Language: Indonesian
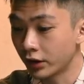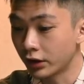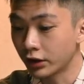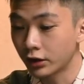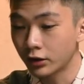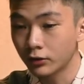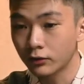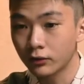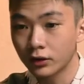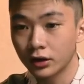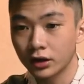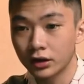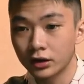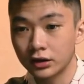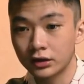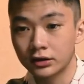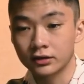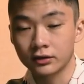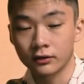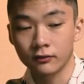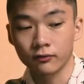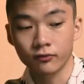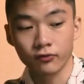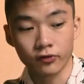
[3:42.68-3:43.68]
ini gue di
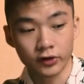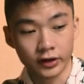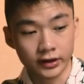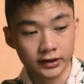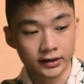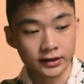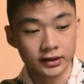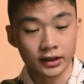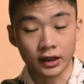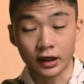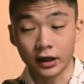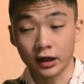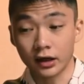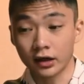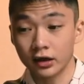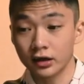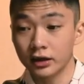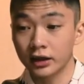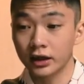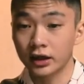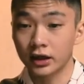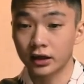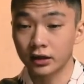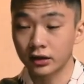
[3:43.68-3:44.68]
survei
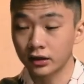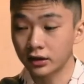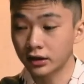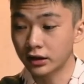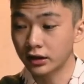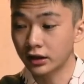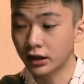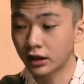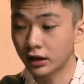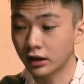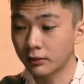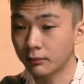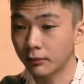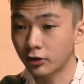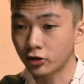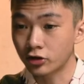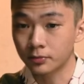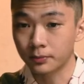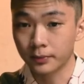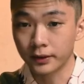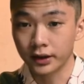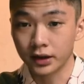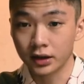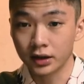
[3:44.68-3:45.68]
sekarang dan tidak ada
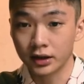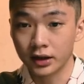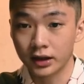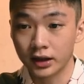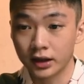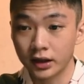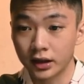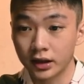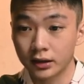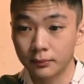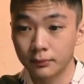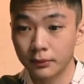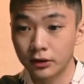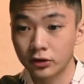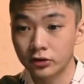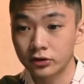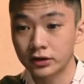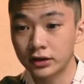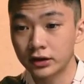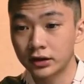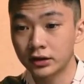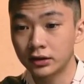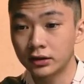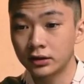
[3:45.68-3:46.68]
mousepad dan
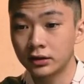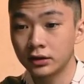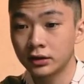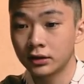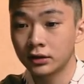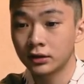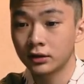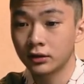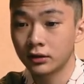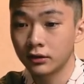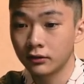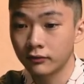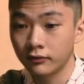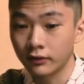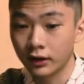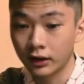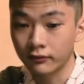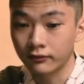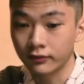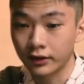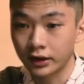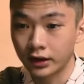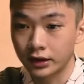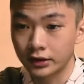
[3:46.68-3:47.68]
mouse nya
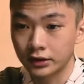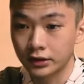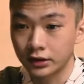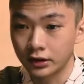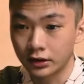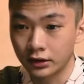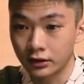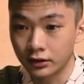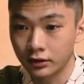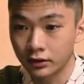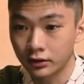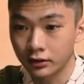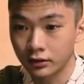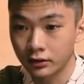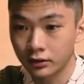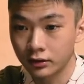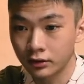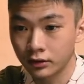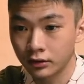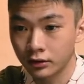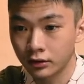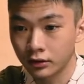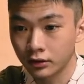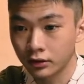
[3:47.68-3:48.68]
fine fine aja
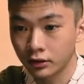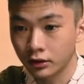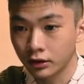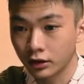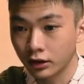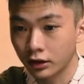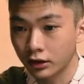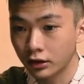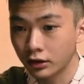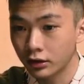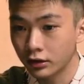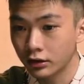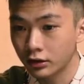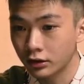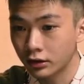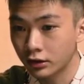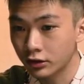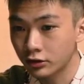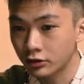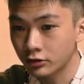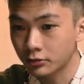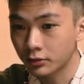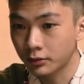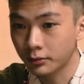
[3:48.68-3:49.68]
okay,
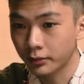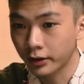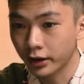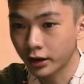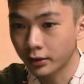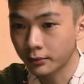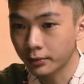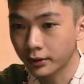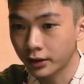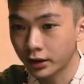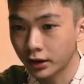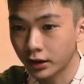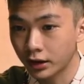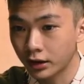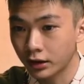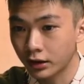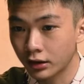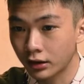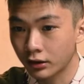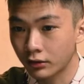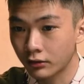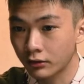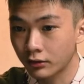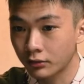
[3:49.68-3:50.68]
kita coba main
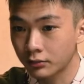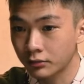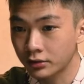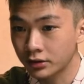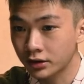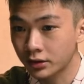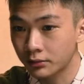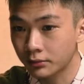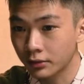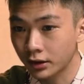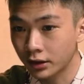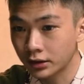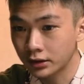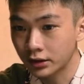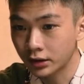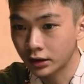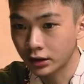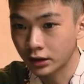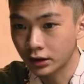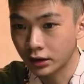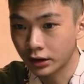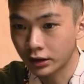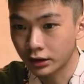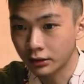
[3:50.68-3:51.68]
apakah gue bisa
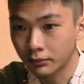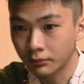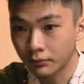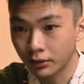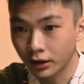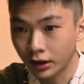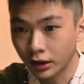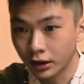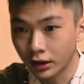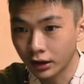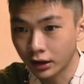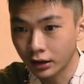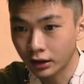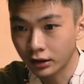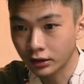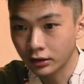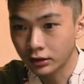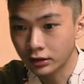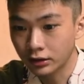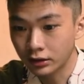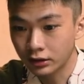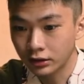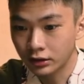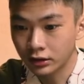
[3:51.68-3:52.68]
merasakan gila yang
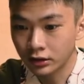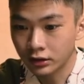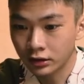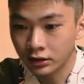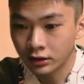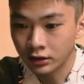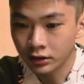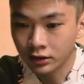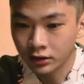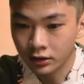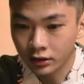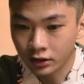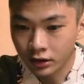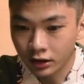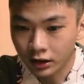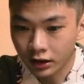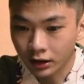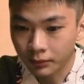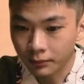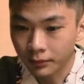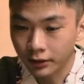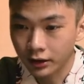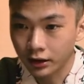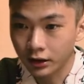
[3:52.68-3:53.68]
berarti
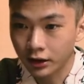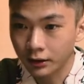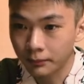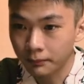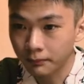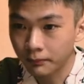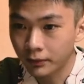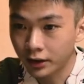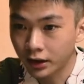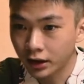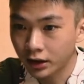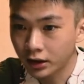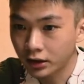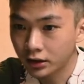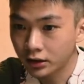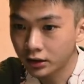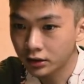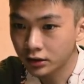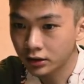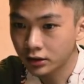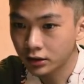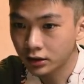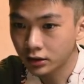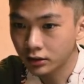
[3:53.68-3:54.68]
kenapa gelap
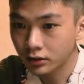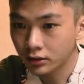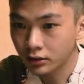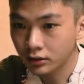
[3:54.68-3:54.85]
banget